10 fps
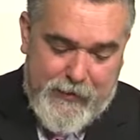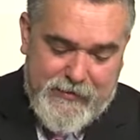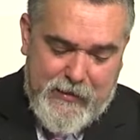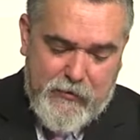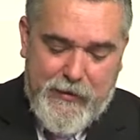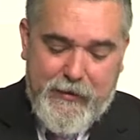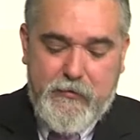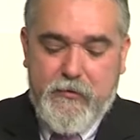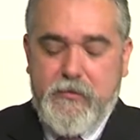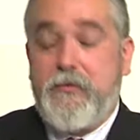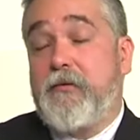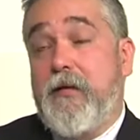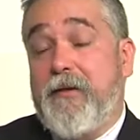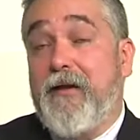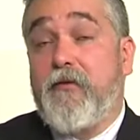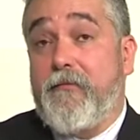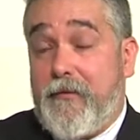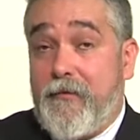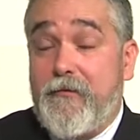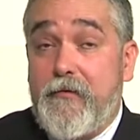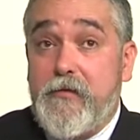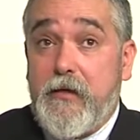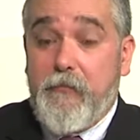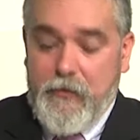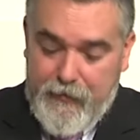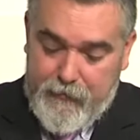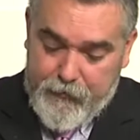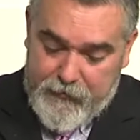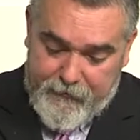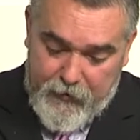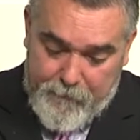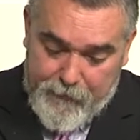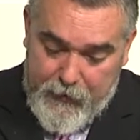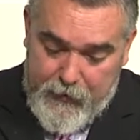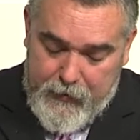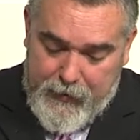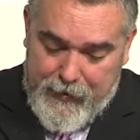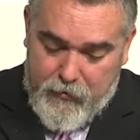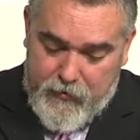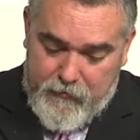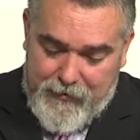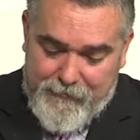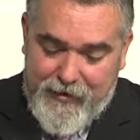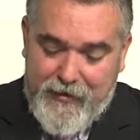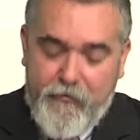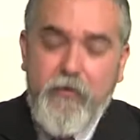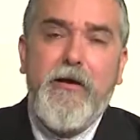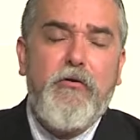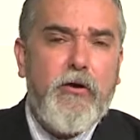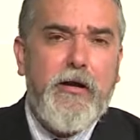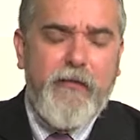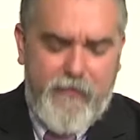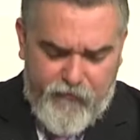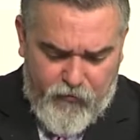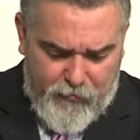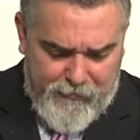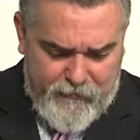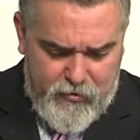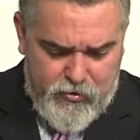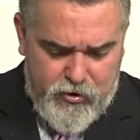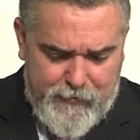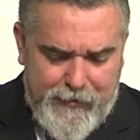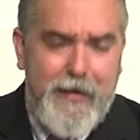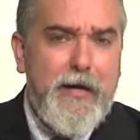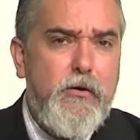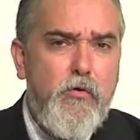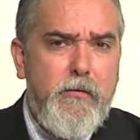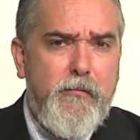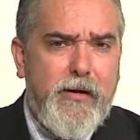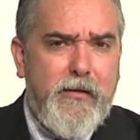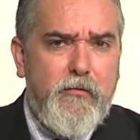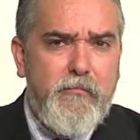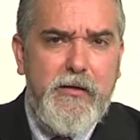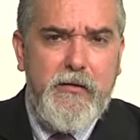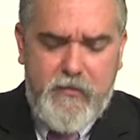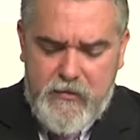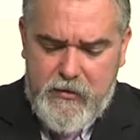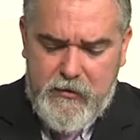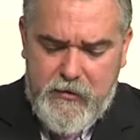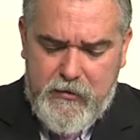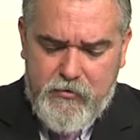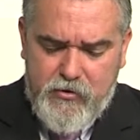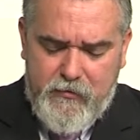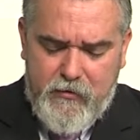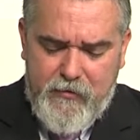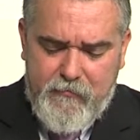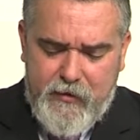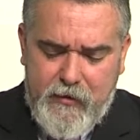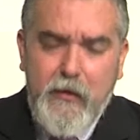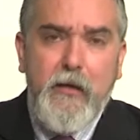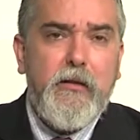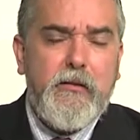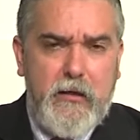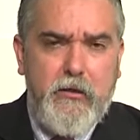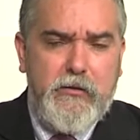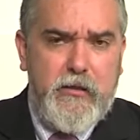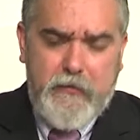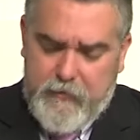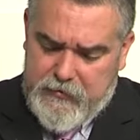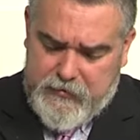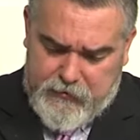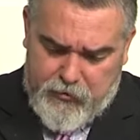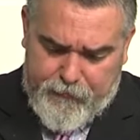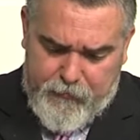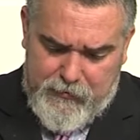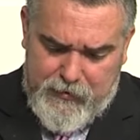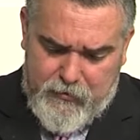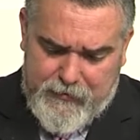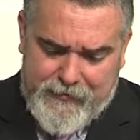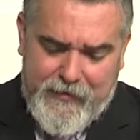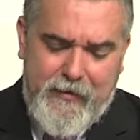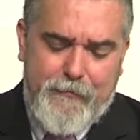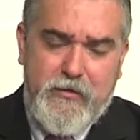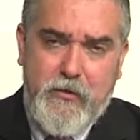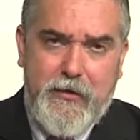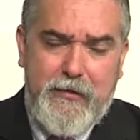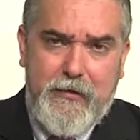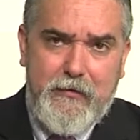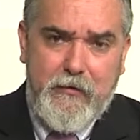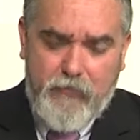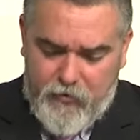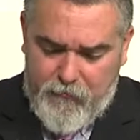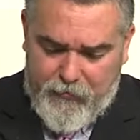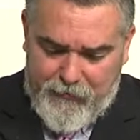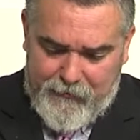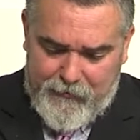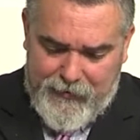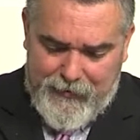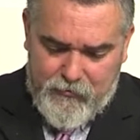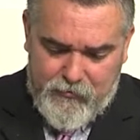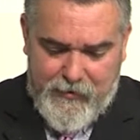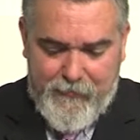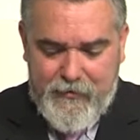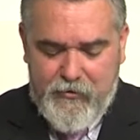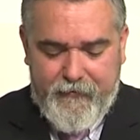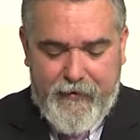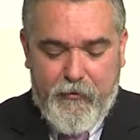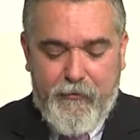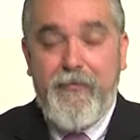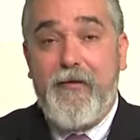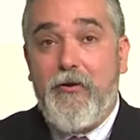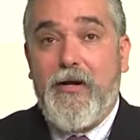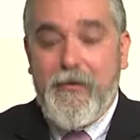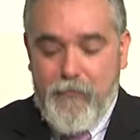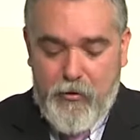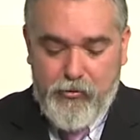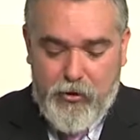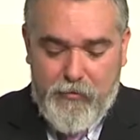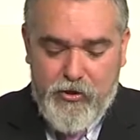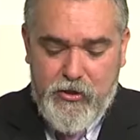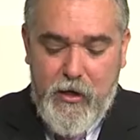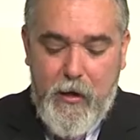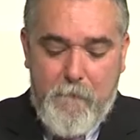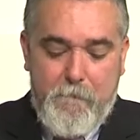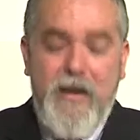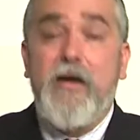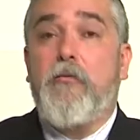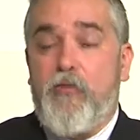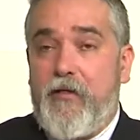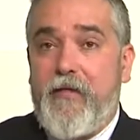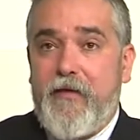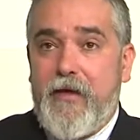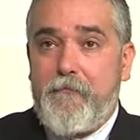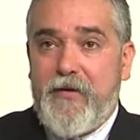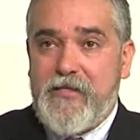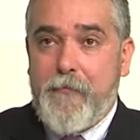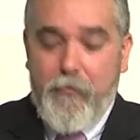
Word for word: El Salón de Actos del Palacio de la Merced, seguimos en la Diputación, ha acogido la mañana de hoy una jornada de formación sobre la Ley 9-2017 de 8 de noviembre de contrato del sector público destinada a personal de la institución provincial, ayuntamiento de la provincia, organismos autónomos, mancomunidades y empresas